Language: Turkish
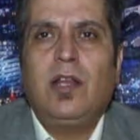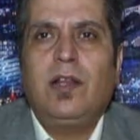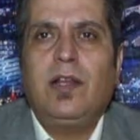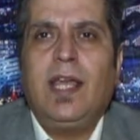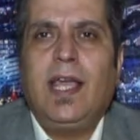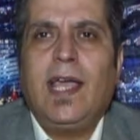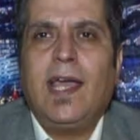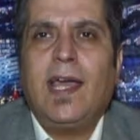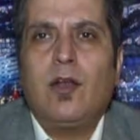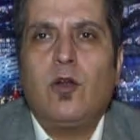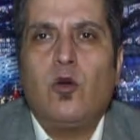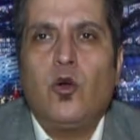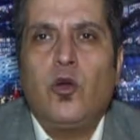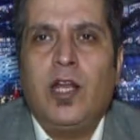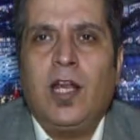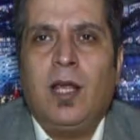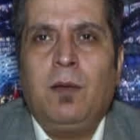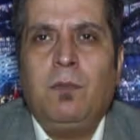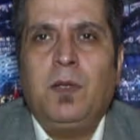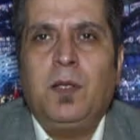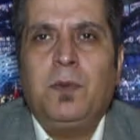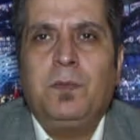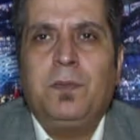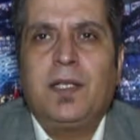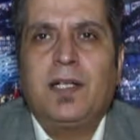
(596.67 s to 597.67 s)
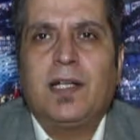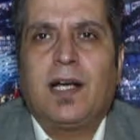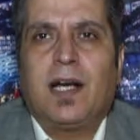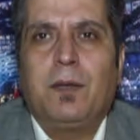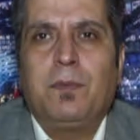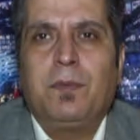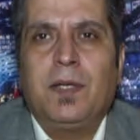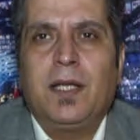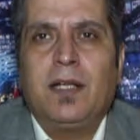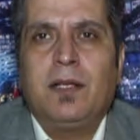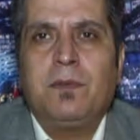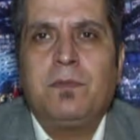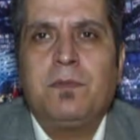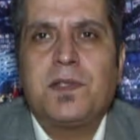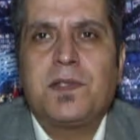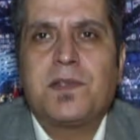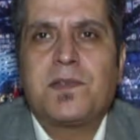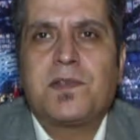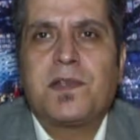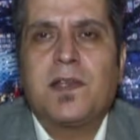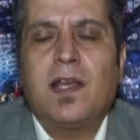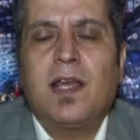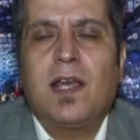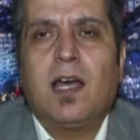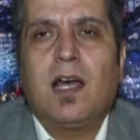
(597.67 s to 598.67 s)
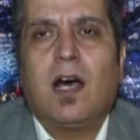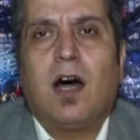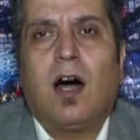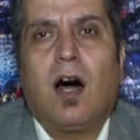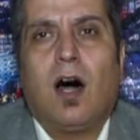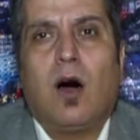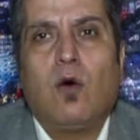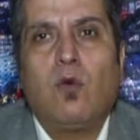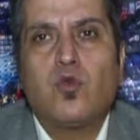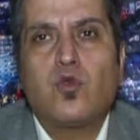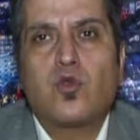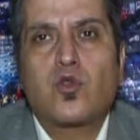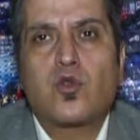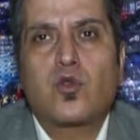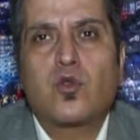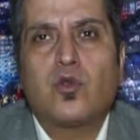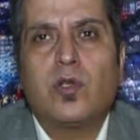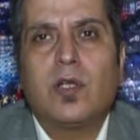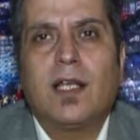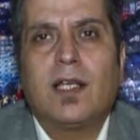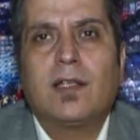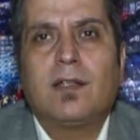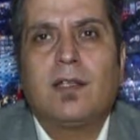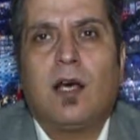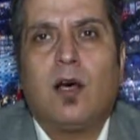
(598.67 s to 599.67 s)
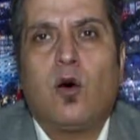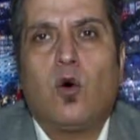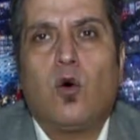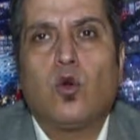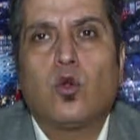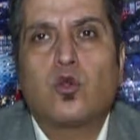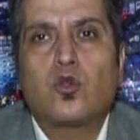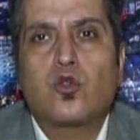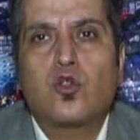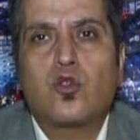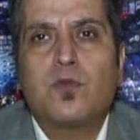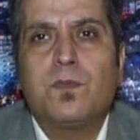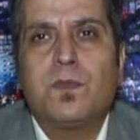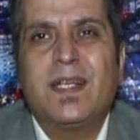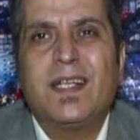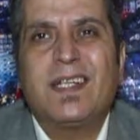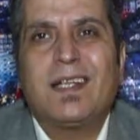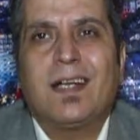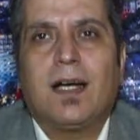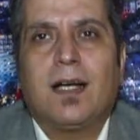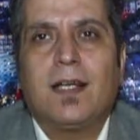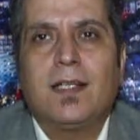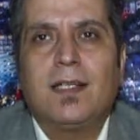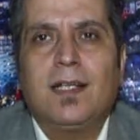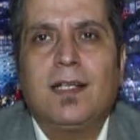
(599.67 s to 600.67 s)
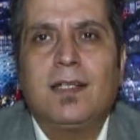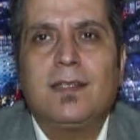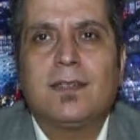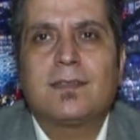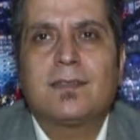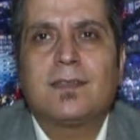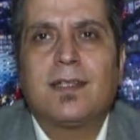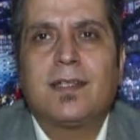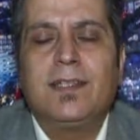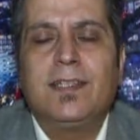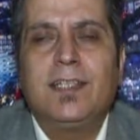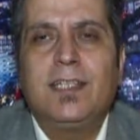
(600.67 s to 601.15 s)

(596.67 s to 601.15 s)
Diğer önemli bir haberimiz ise Avusturya'da 31 Aralık'tan